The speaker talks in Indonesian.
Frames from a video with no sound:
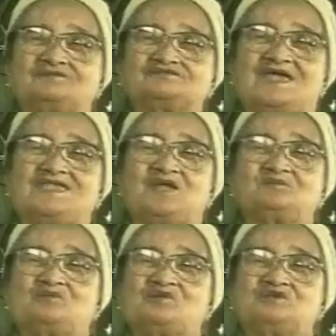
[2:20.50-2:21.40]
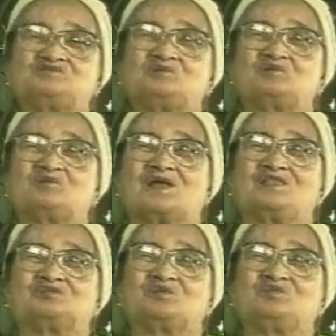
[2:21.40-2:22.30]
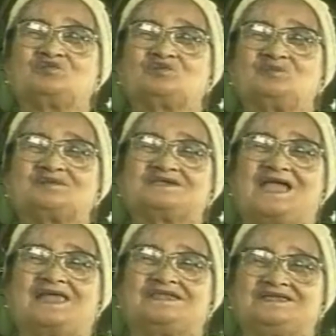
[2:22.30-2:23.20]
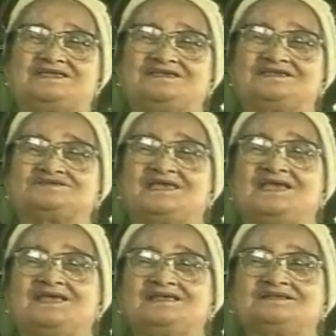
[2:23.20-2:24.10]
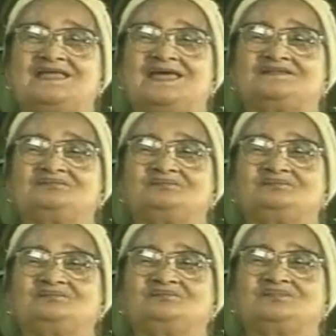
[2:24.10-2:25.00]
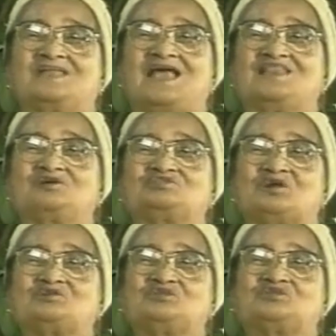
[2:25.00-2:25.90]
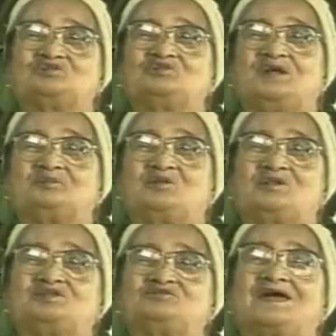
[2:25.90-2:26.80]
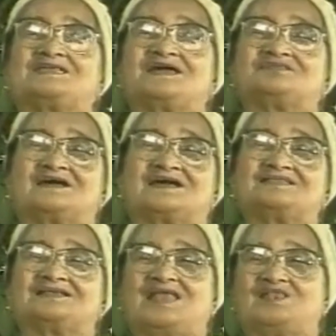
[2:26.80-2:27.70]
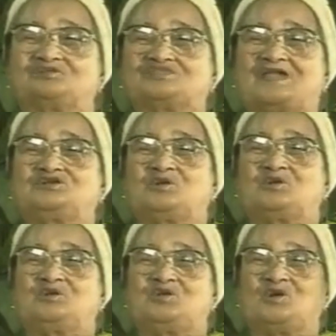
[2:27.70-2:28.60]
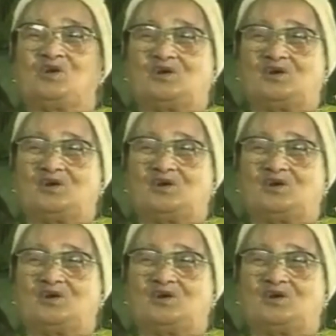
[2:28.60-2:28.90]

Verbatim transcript: Saya menulis buku kalau tak untung masih gadis dan kalau tak untung boleh juga dikatakan kalau tak jodoh